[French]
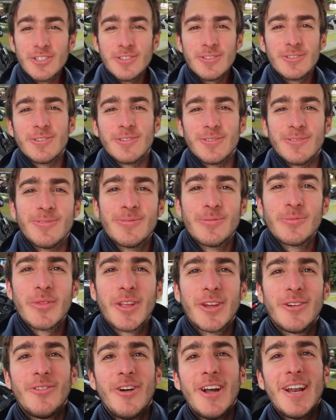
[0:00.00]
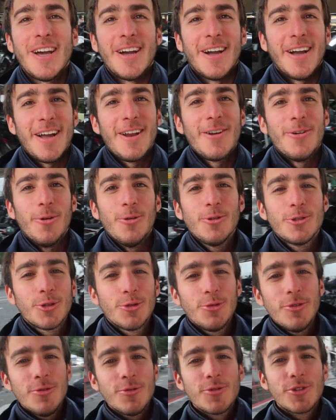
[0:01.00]
gens Voilà, alors
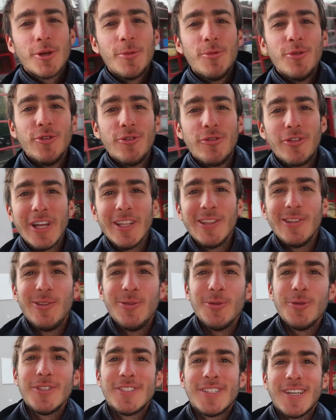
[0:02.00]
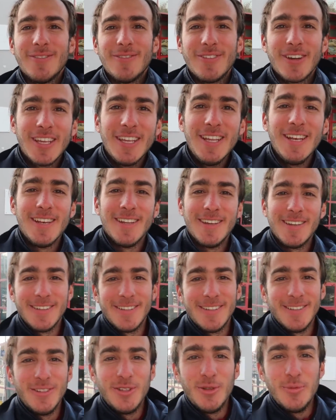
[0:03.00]
aujourd'hui nous sommes le 22 avril
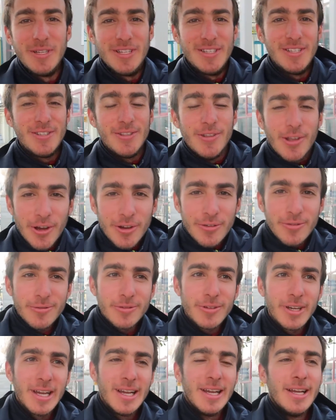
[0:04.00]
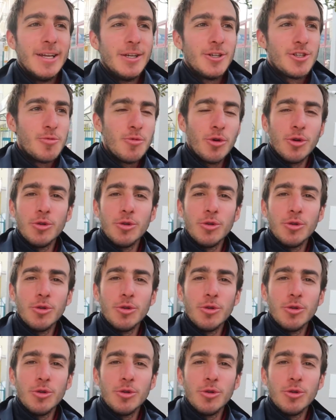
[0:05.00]
2019 je